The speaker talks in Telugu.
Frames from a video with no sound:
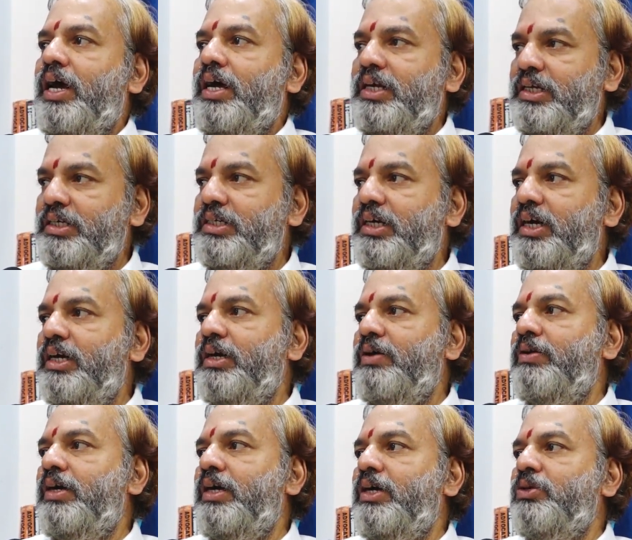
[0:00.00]
అగెనిస్ట్గా
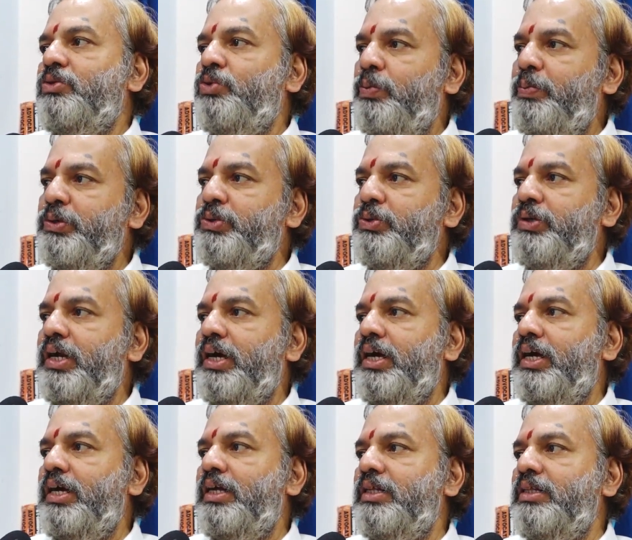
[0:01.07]
ఏమైనా చూపించుంటే
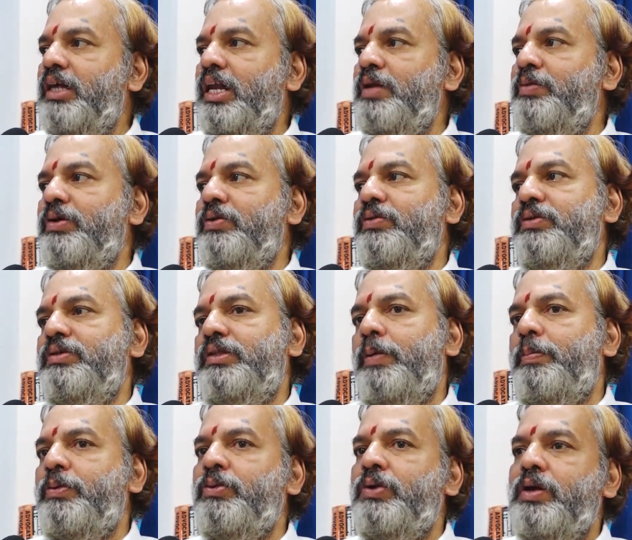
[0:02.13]
దాన్ని మనం
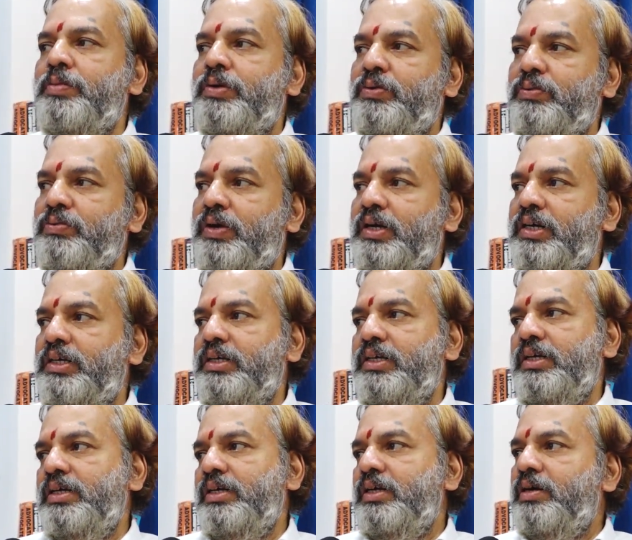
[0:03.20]
తప్పకుండా మనం ఉండాలి
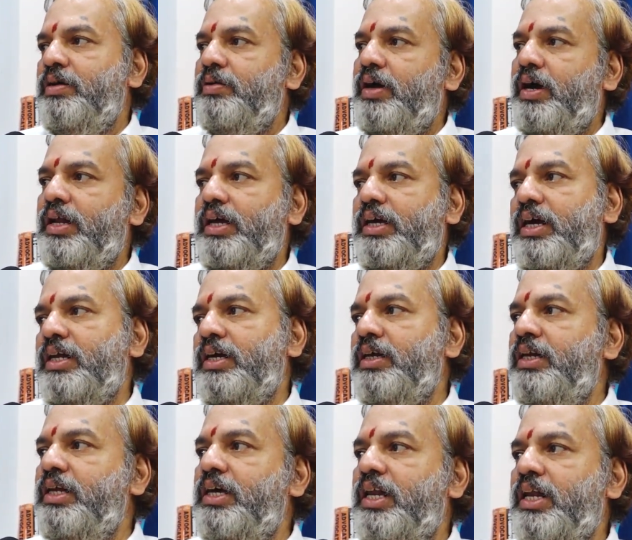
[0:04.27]
ఆ రకంగా
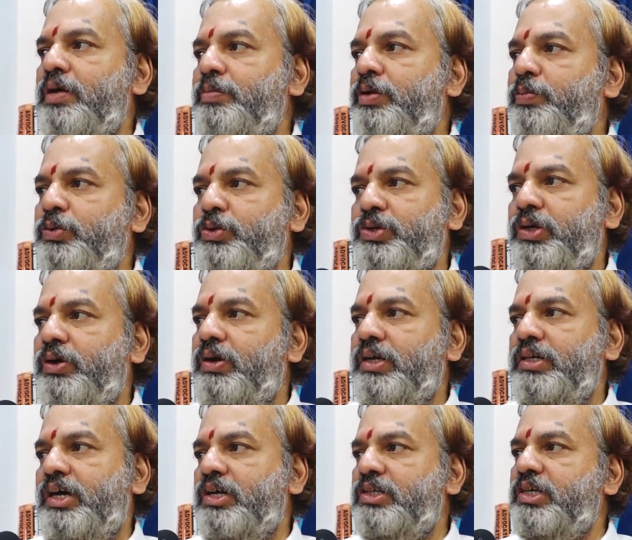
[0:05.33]
లీగల్గా మనం ప్రొసీడ్
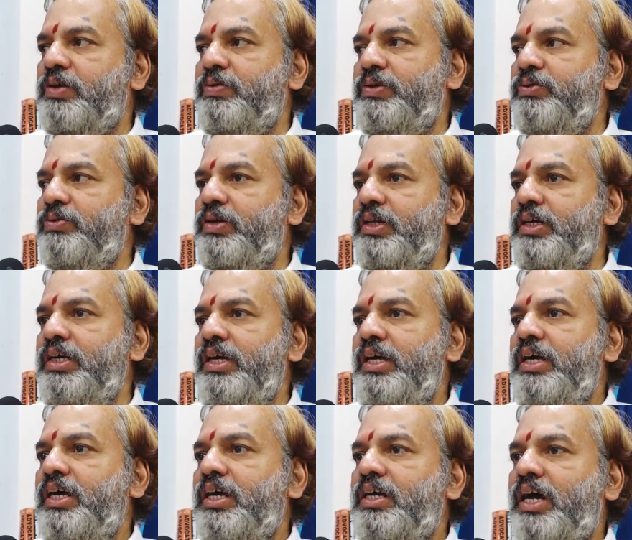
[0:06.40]
అవ్వడానికి ఆస్కారం అయితే ఉంటుంది
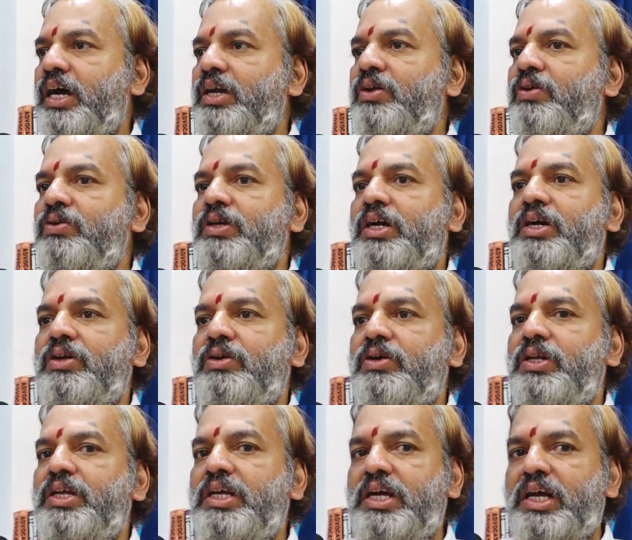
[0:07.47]
కానీ దాంట్లో
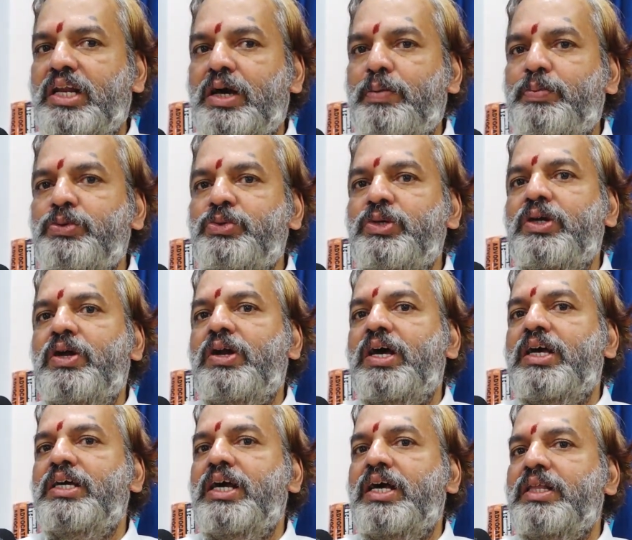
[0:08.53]
లీగల్గా ప్రొసీడ్
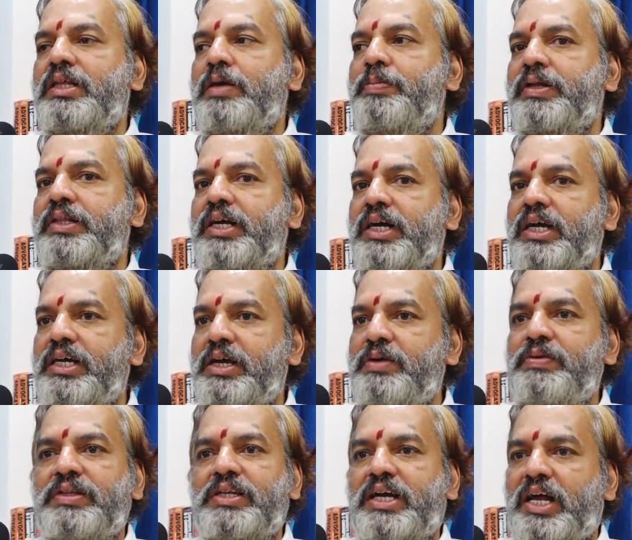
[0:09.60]
అవడానికి అంత పెద్దగా
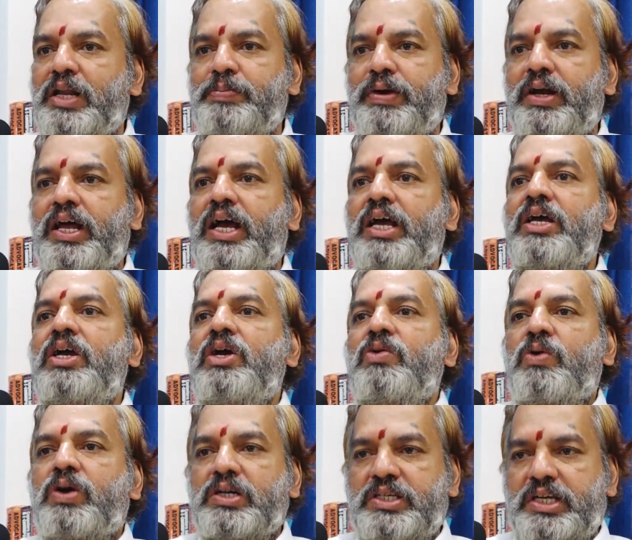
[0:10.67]
ఏమైతే కనపడలే
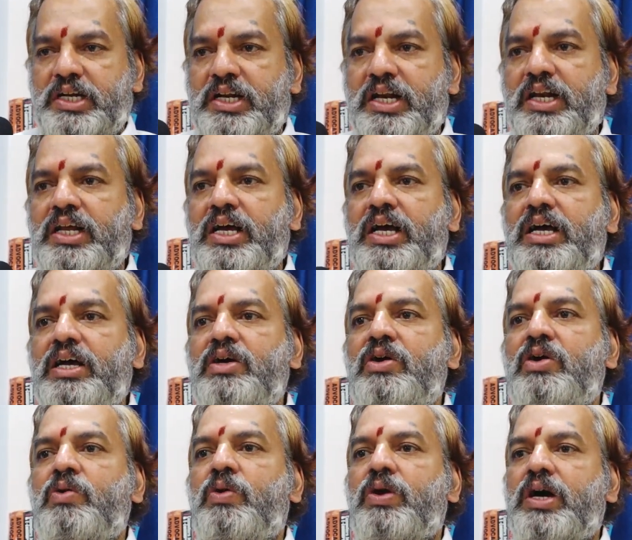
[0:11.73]
ఒక జనరల్గా
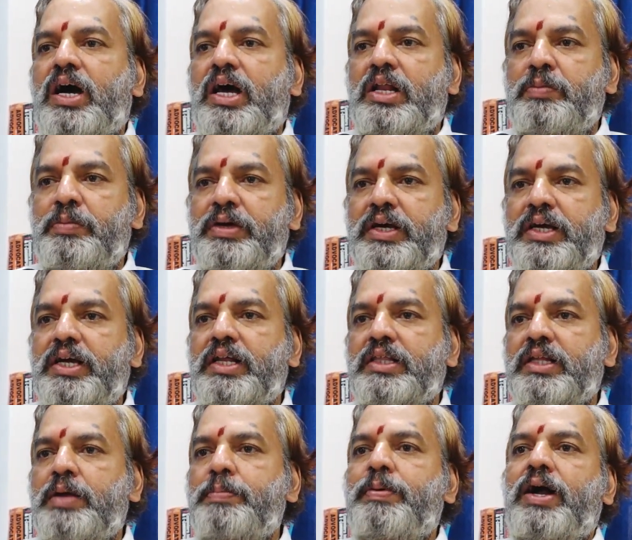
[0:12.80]
ఒక అన్నమయ్య
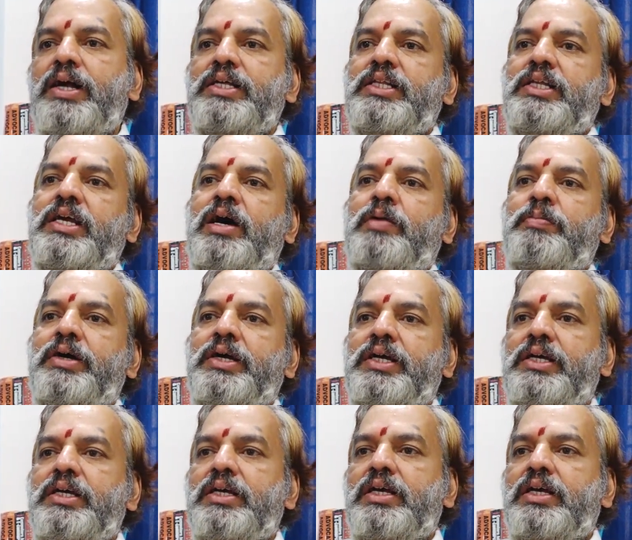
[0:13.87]
కీర్తన పాడింది ఆ అమ్మాయి